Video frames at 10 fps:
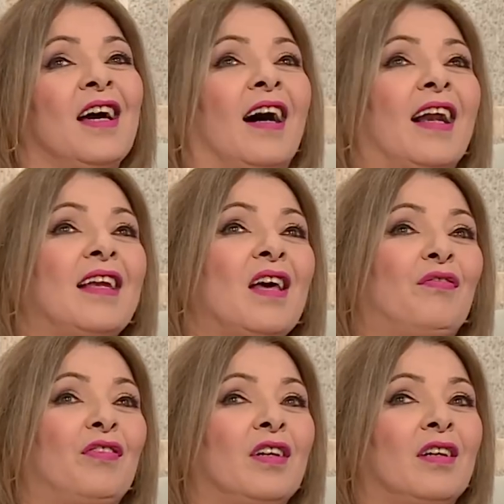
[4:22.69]
رانا
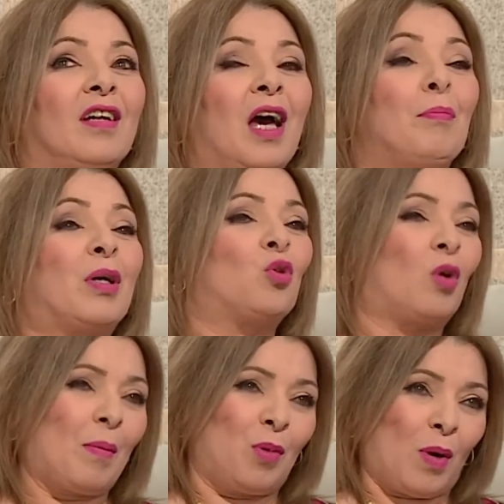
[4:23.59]
في عبر
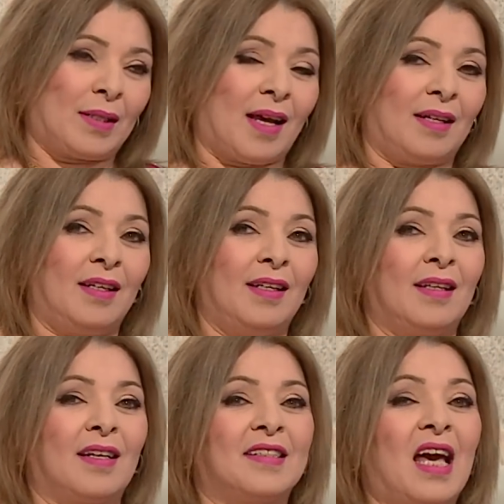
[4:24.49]
التراب
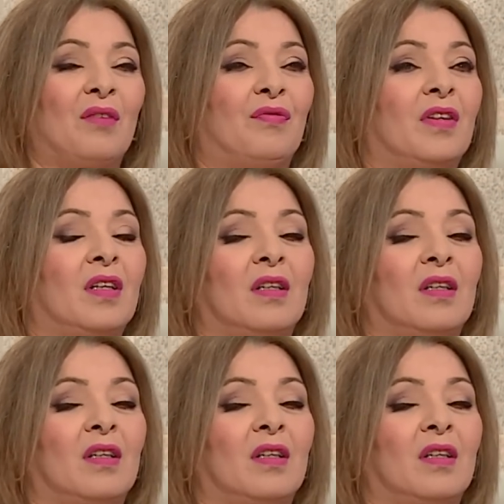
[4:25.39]
الوطني كتعرف